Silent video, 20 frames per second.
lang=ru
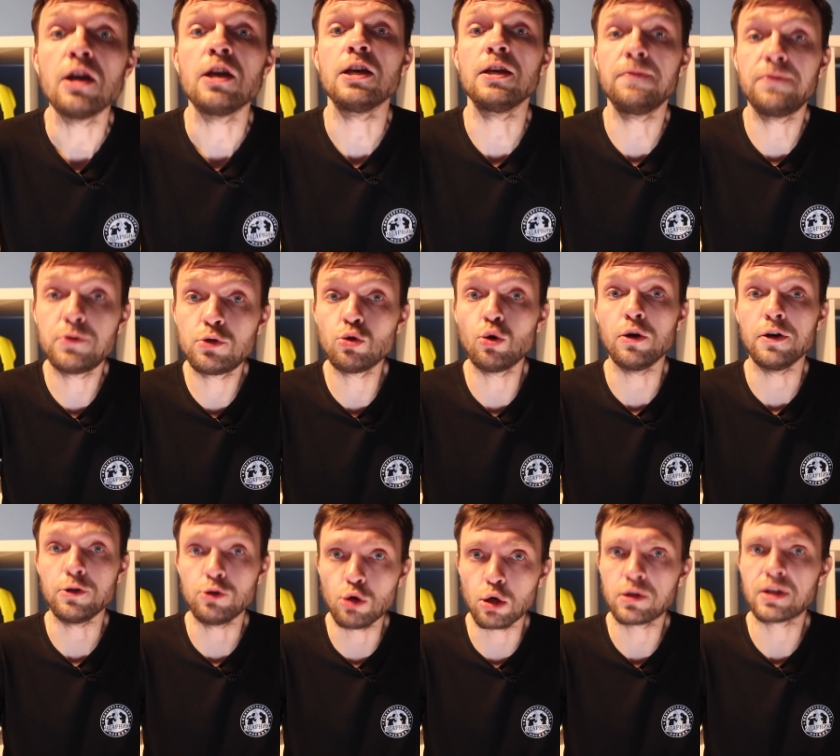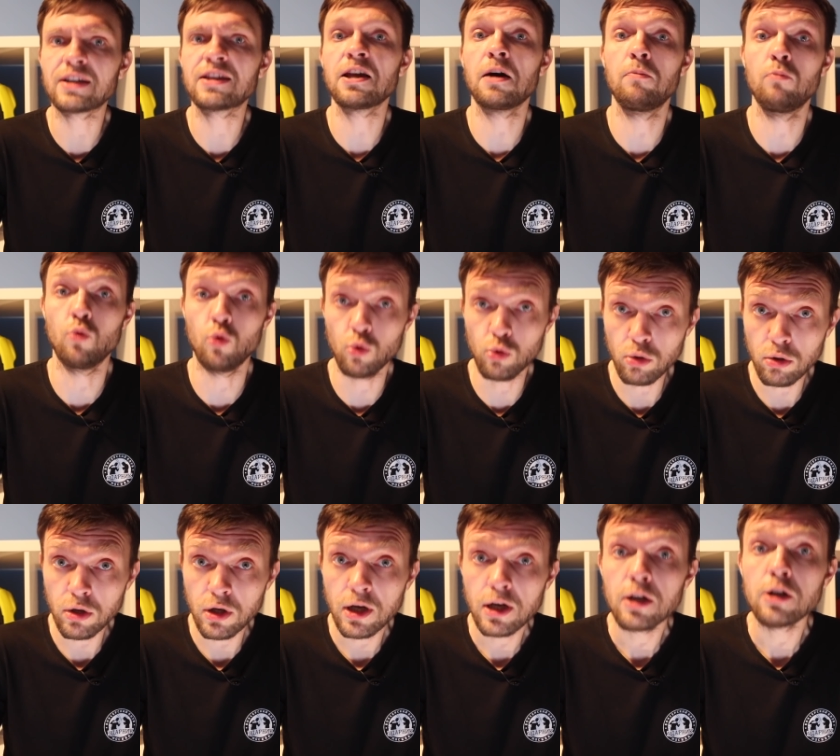и все идет к
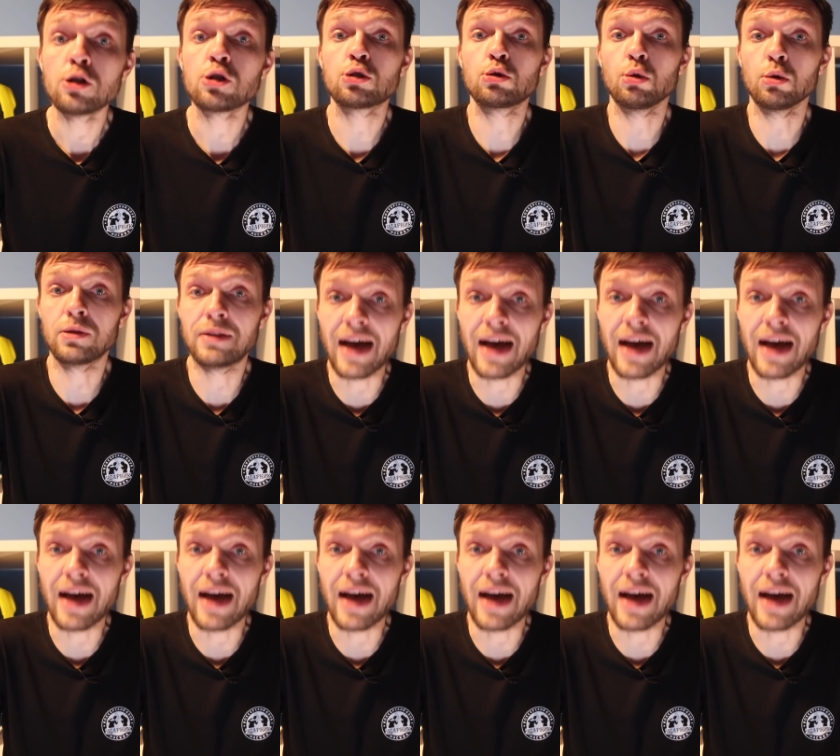тому, что